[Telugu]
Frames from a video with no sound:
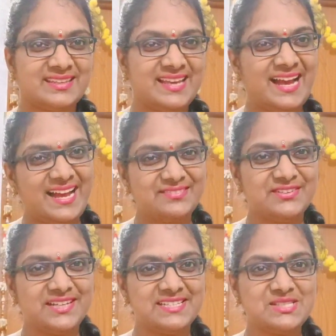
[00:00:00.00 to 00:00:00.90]
హాయ్
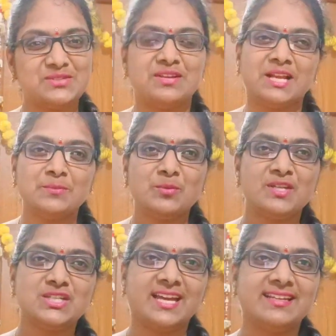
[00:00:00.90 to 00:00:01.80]
ఫ్రెండ్స్ వెల్కమ్ టు మై
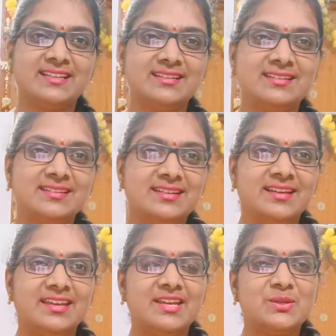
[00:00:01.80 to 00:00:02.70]
ఛానల్
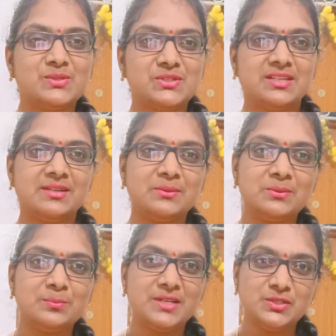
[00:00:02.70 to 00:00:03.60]
ఈరోజు నేను
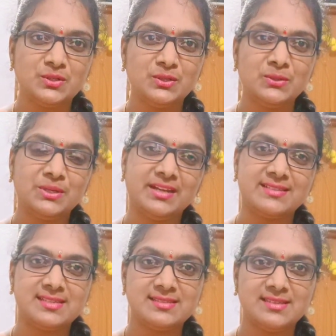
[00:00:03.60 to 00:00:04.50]
మీషోలో కొన్ని
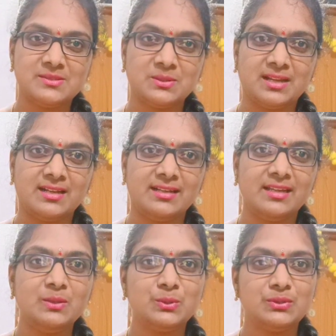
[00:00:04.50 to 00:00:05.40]
డ్రెస్సెస్ తీసుకున్నానండి
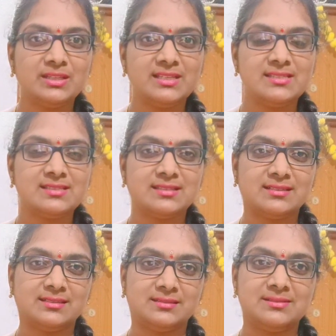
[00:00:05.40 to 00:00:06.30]
కుర్తీస్
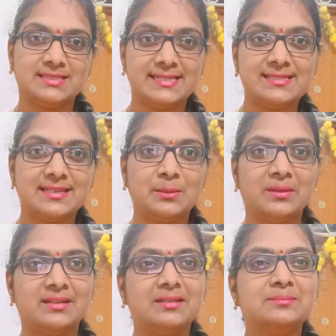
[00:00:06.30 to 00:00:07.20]
సెట్స్
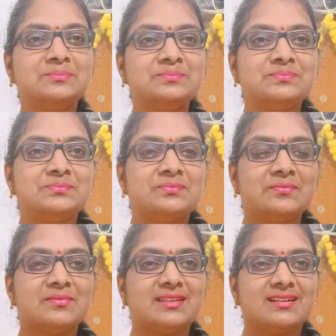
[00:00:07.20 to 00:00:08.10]
అనమాట
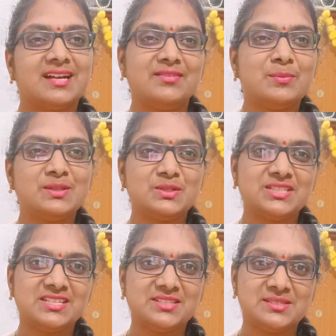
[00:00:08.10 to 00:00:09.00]
అవి మీతో
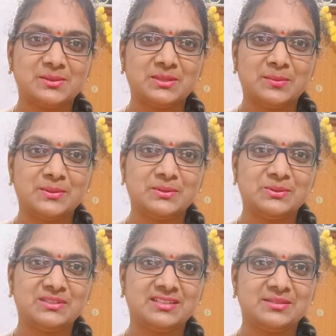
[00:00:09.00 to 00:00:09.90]
షేర్ చేసుకుందాం
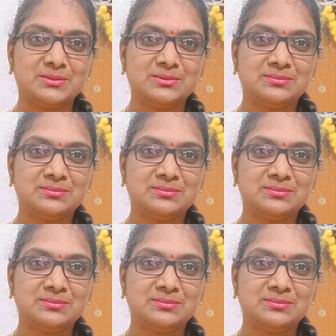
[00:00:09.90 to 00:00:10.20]
అనుకుంటున్నాను